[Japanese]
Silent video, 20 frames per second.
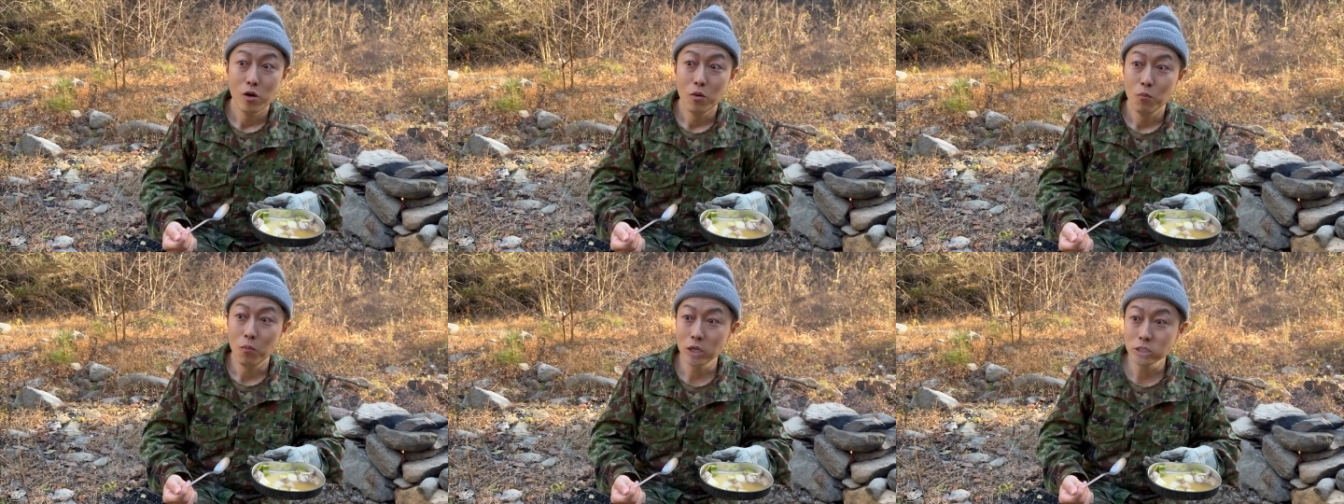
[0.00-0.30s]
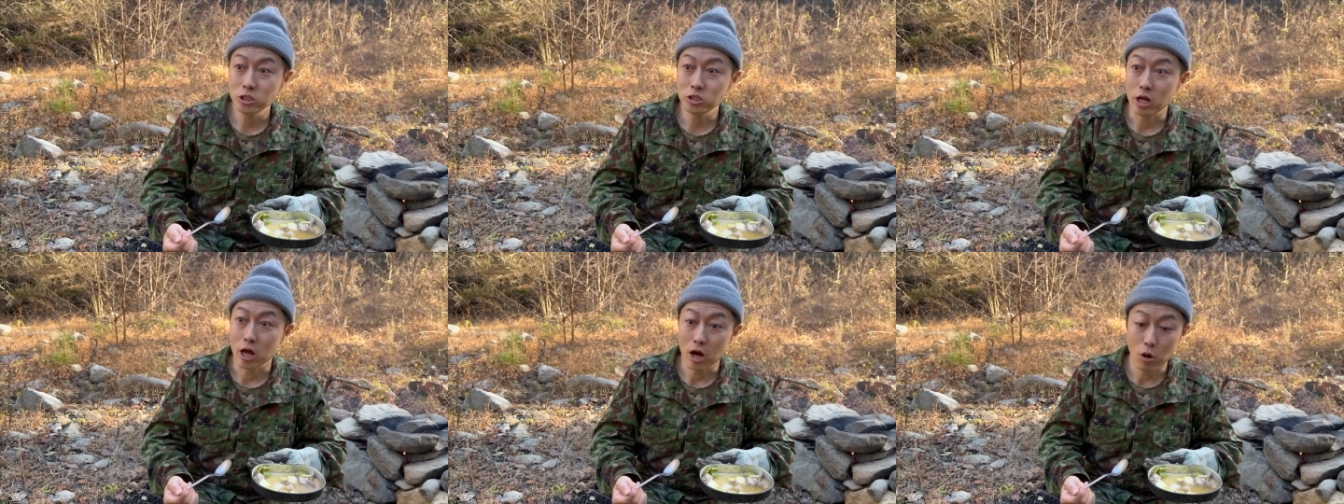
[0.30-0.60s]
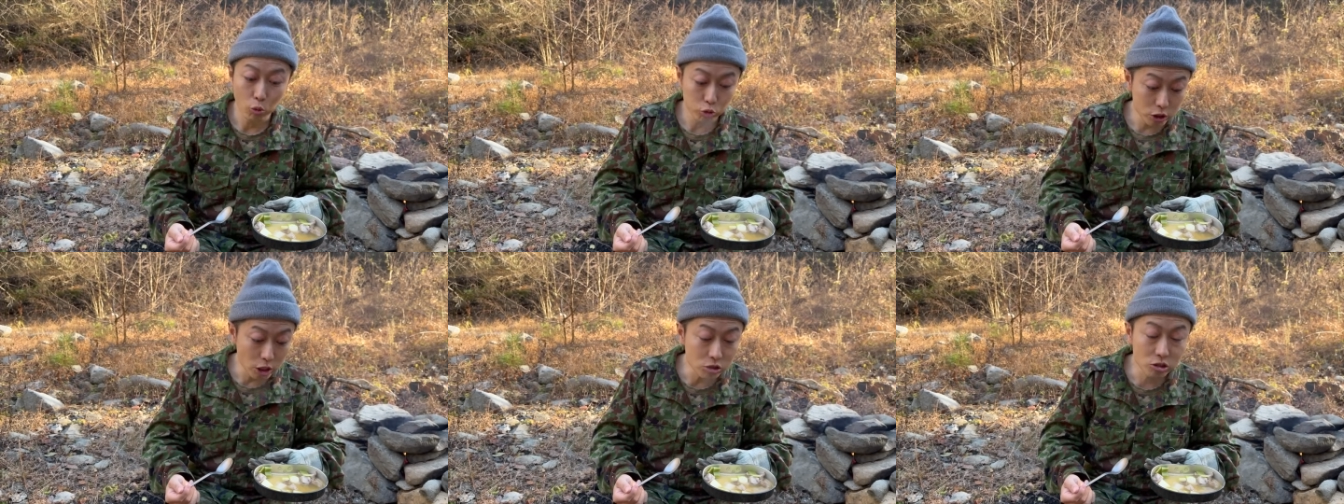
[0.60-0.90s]
マジで
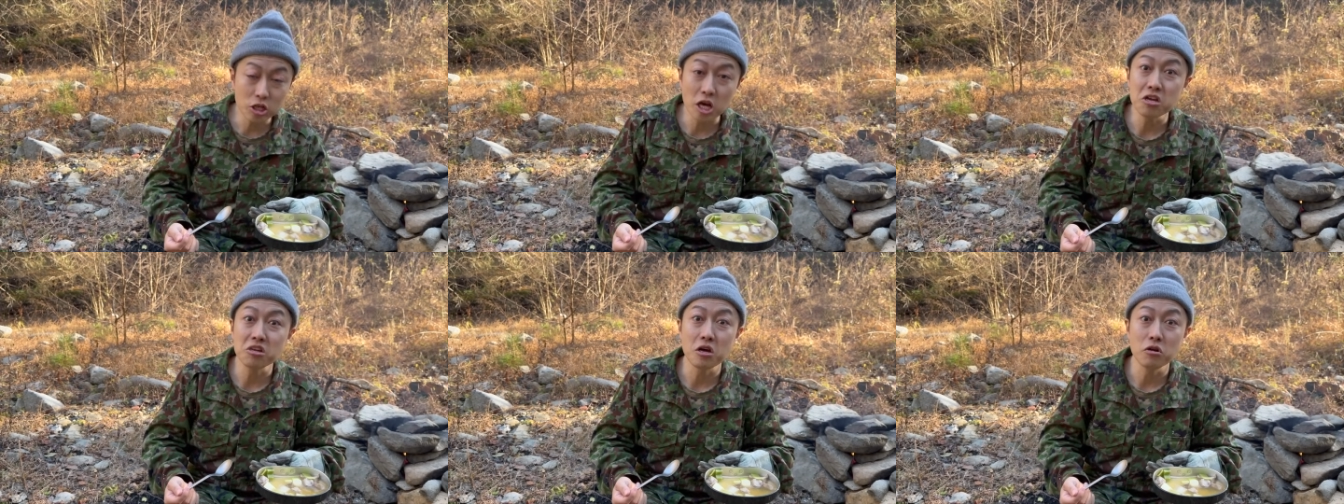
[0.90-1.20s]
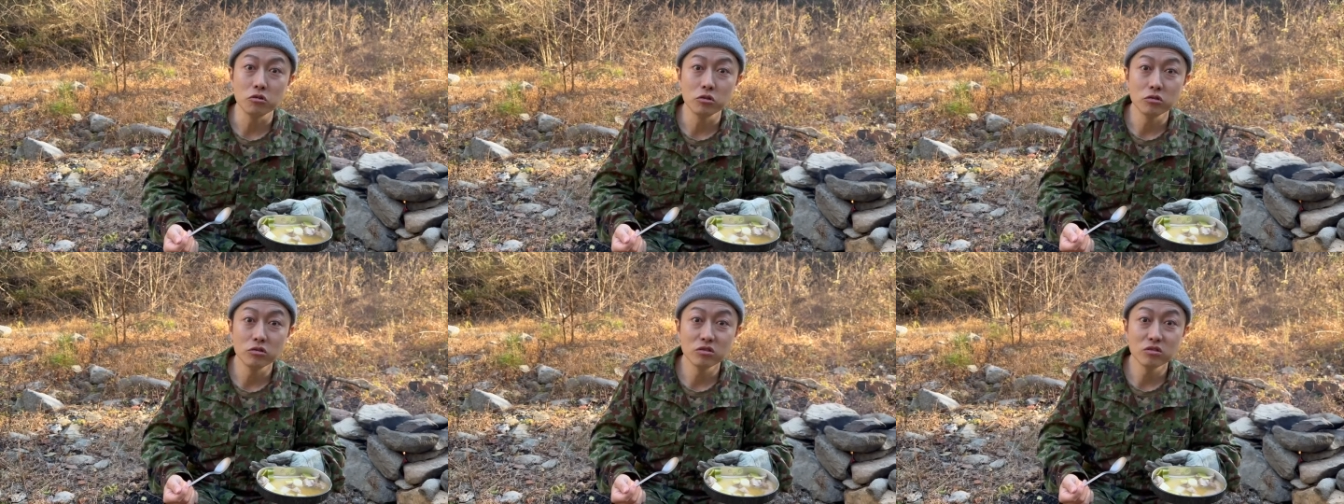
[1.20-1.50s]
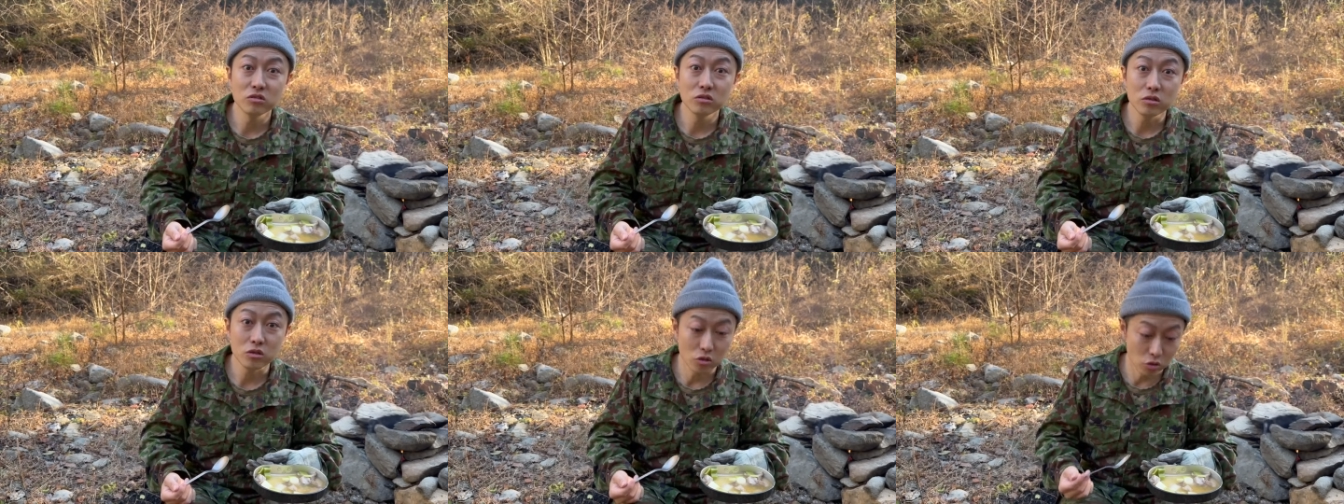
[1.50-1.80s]
お茶漬けいける。
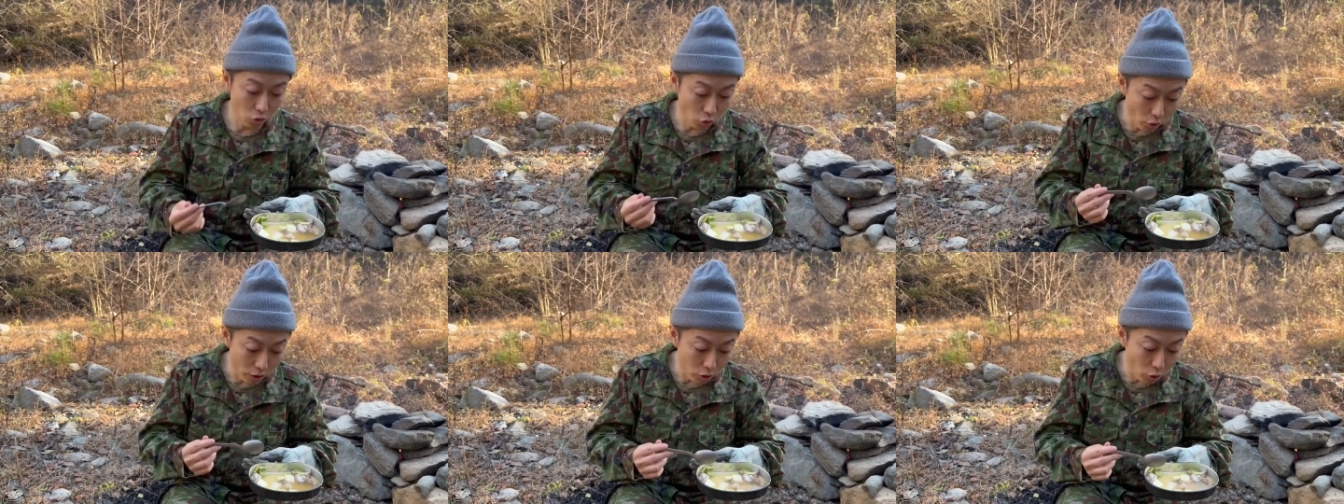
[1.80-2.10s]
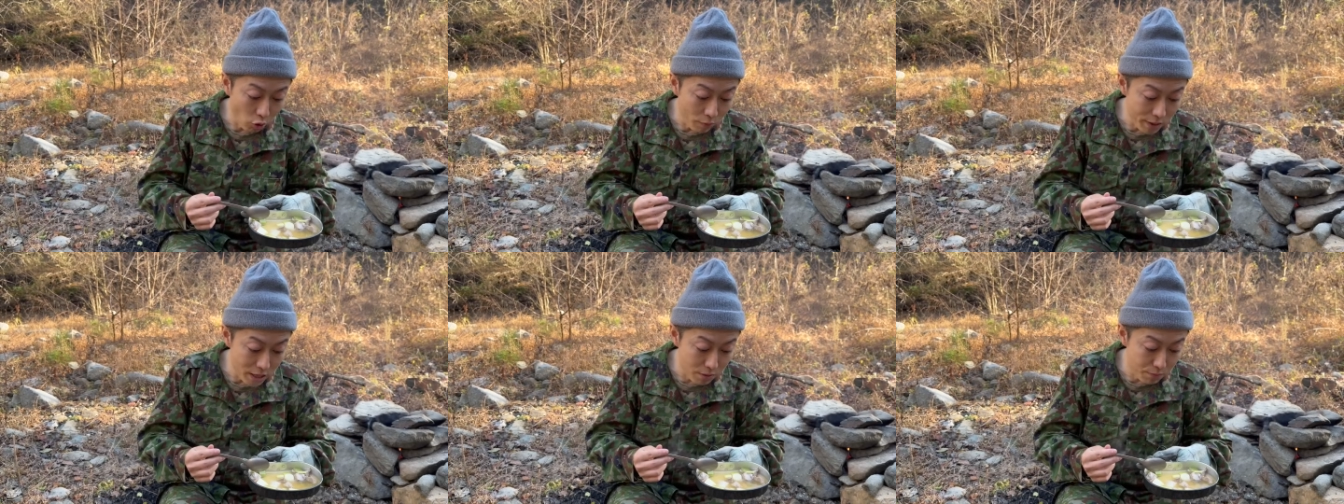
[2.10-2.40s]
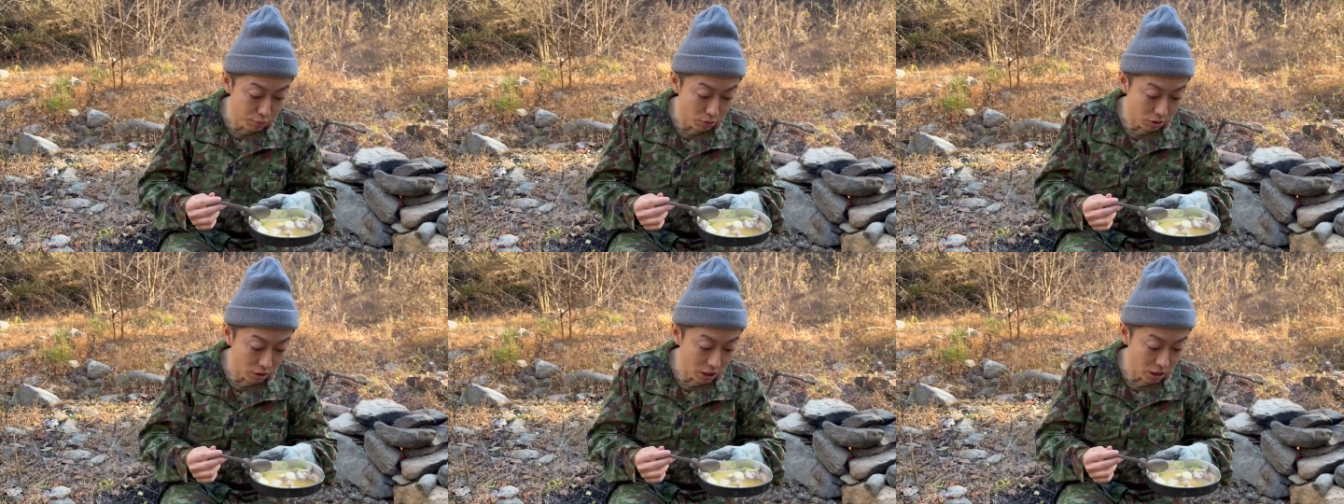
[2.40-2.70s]
これ米に
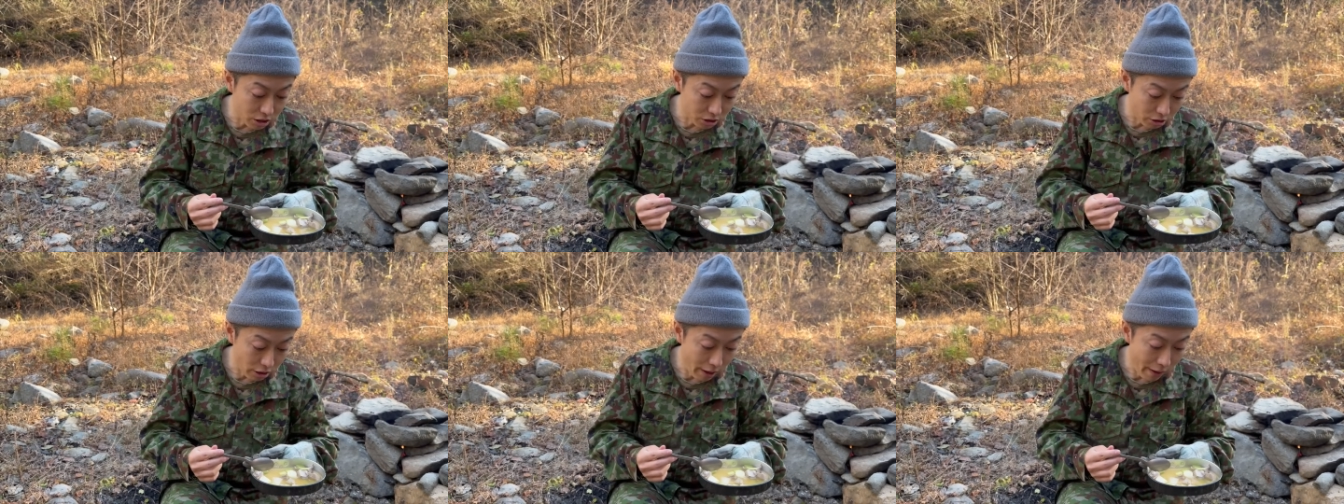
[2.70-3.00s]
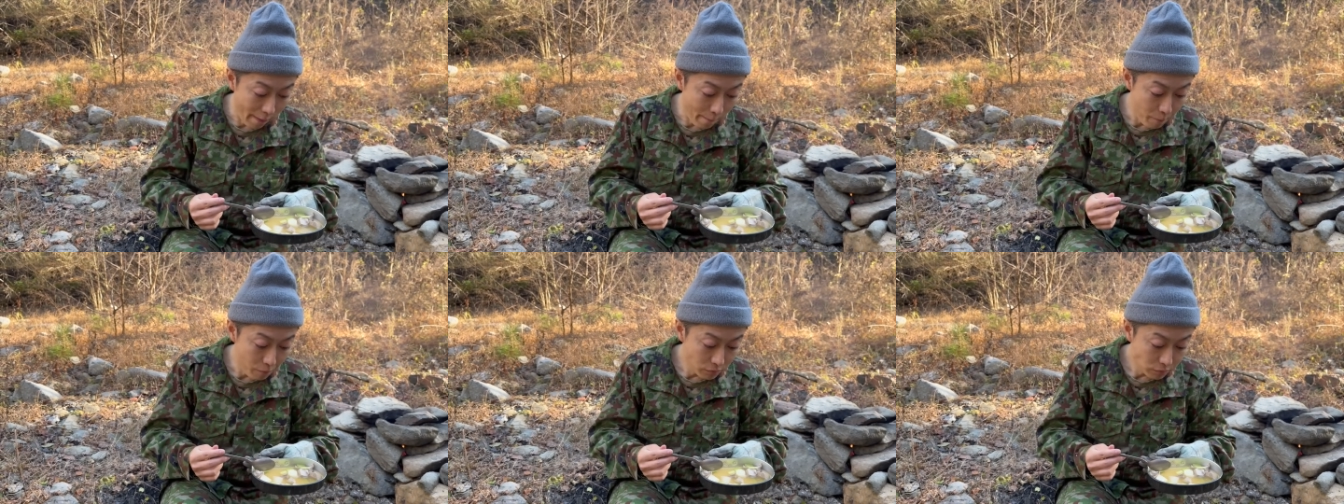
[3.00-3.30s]
ぶっかけて